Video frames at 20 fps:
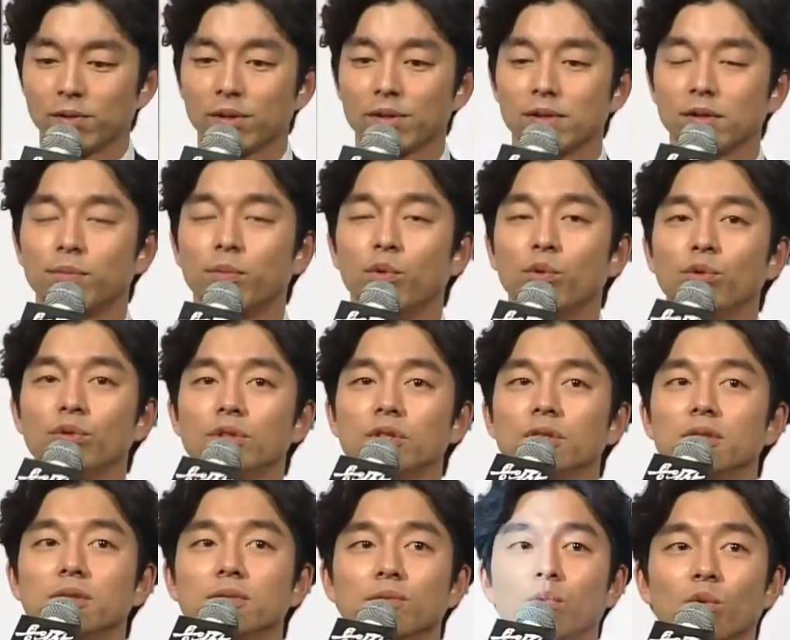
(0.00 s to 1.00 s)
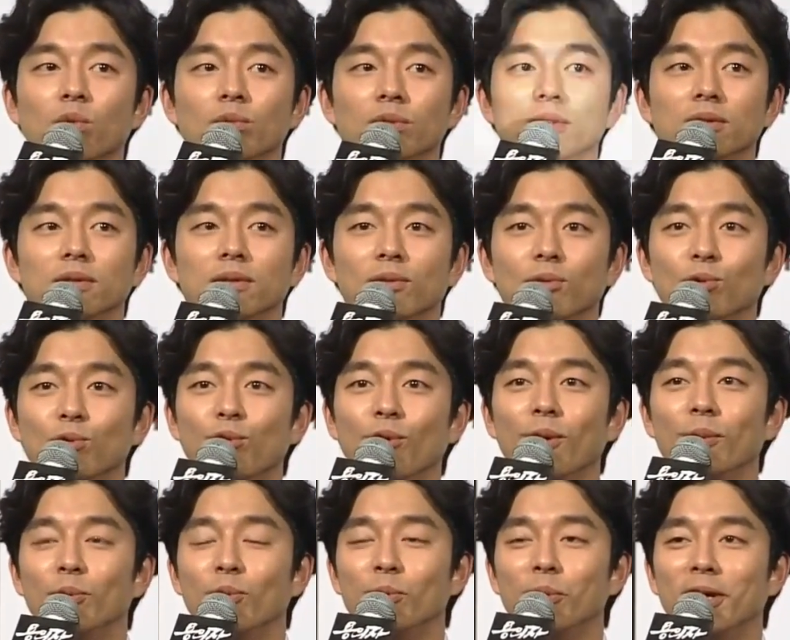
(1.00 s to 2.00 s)
영화 속에서 보여지는 몸은
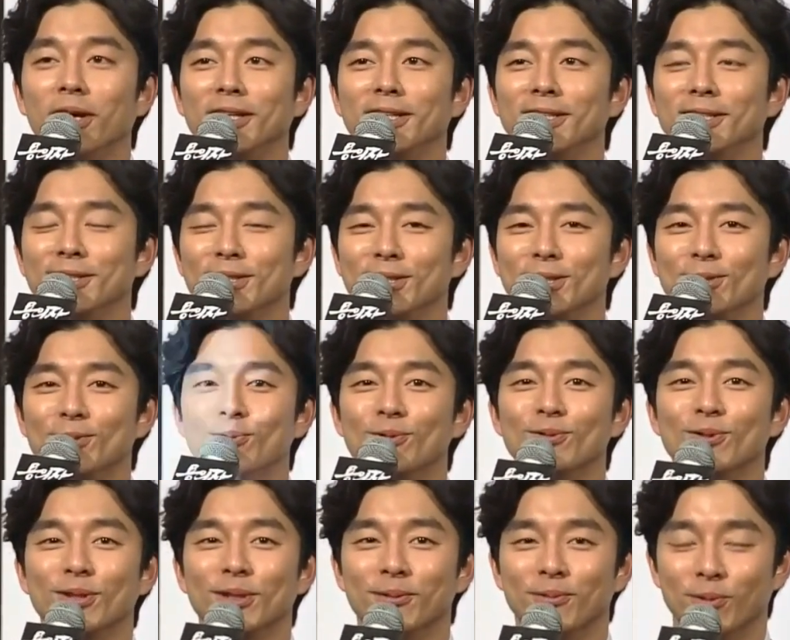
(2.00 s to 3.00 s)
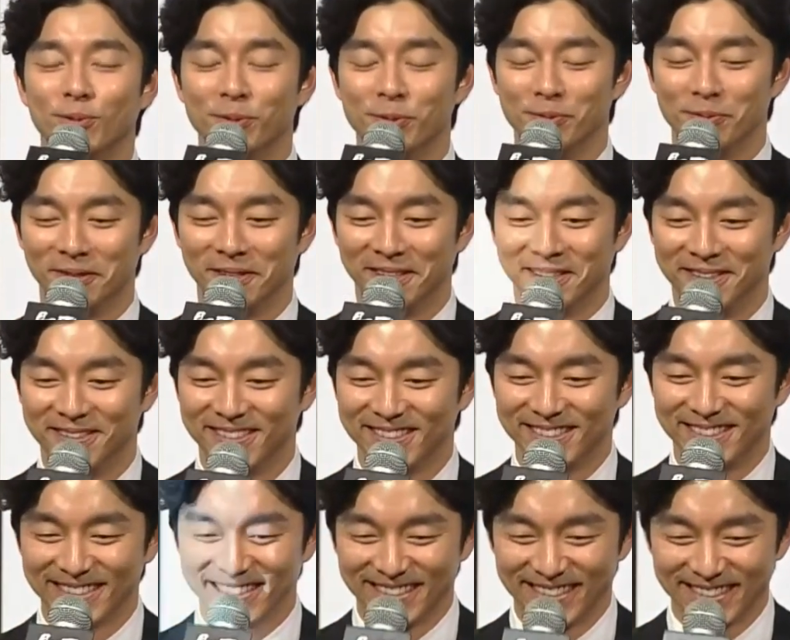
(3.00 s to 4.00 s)
공유의 몸이 아니라 지동철의 몸입니다.